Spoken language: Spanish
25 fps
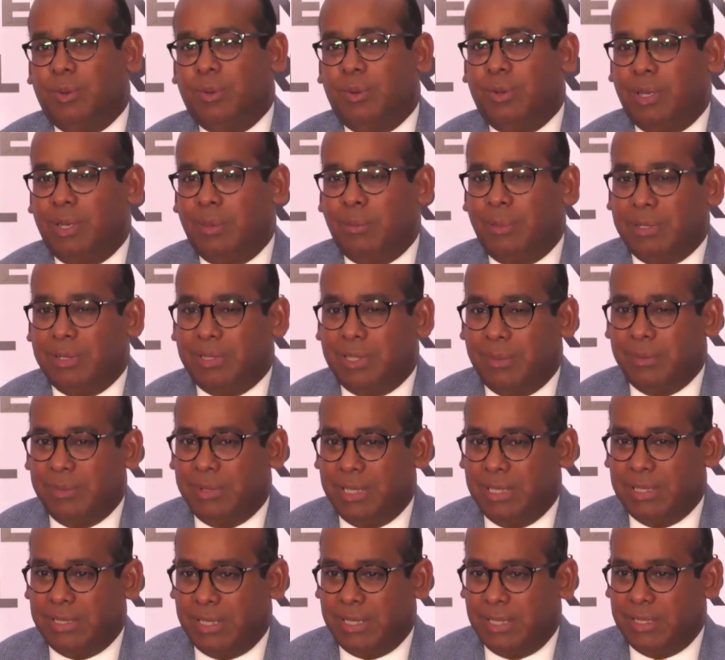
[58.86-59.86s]
la parte
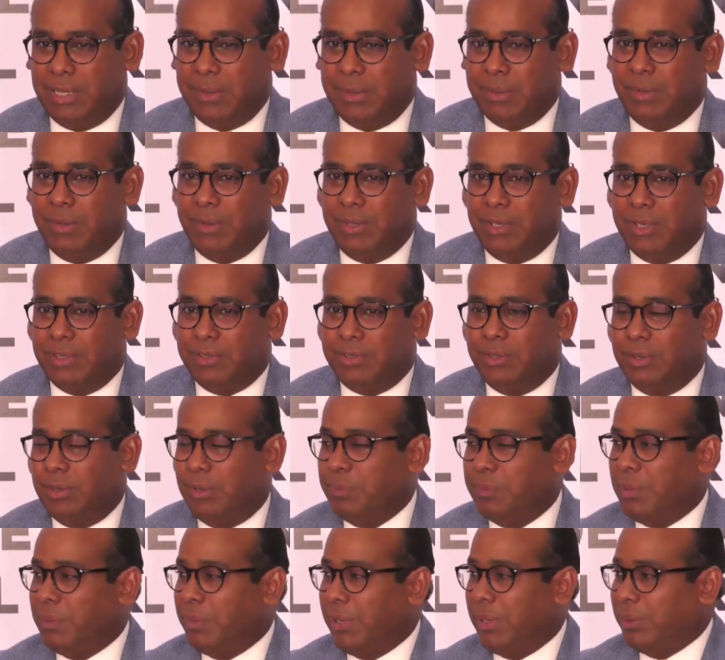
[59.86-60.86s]
administrativa y dirección,
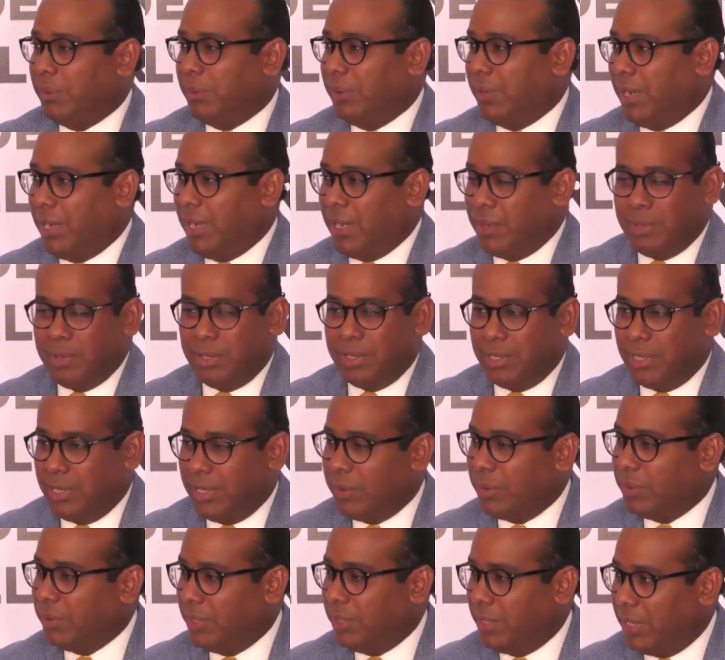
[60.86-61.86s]
mi hermano Jaime, a
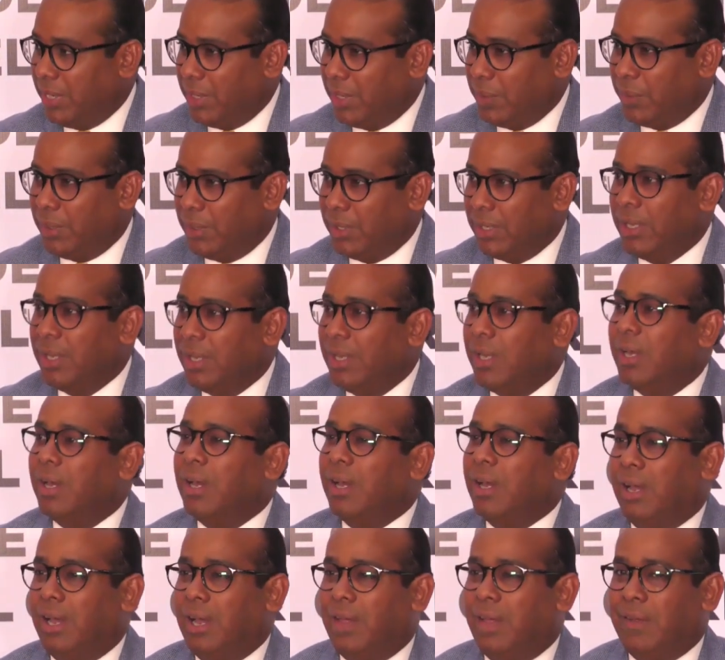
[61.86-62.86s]
Neudi, Edward,
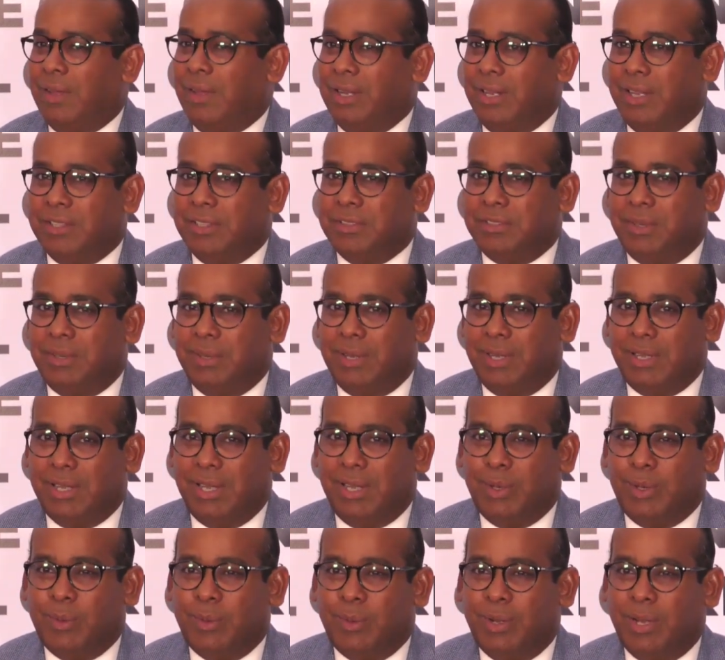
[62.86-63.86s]
Alan Lester, allá
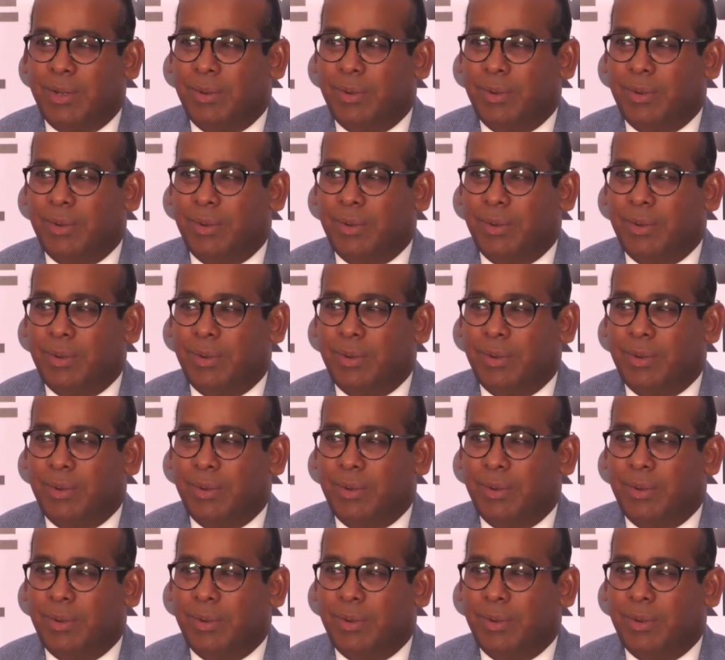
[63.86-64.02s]
lo veo, a